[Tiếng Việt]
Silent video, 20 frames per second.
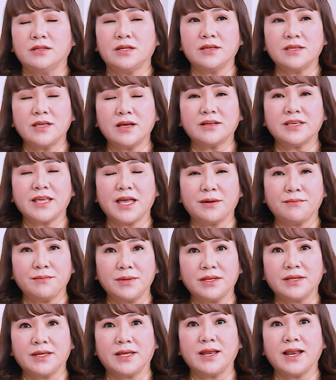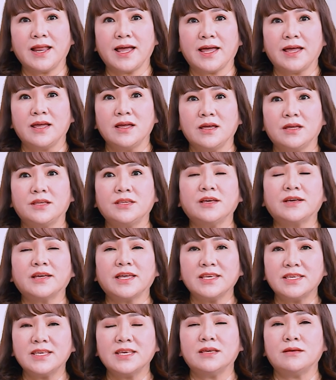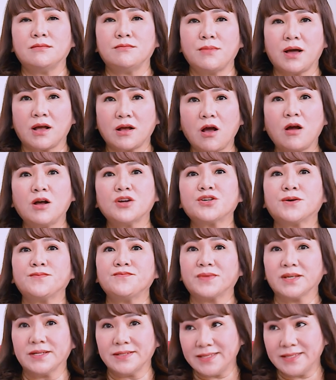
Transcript: thì dân gian mình nghĩ là những cái gì mà có trong tự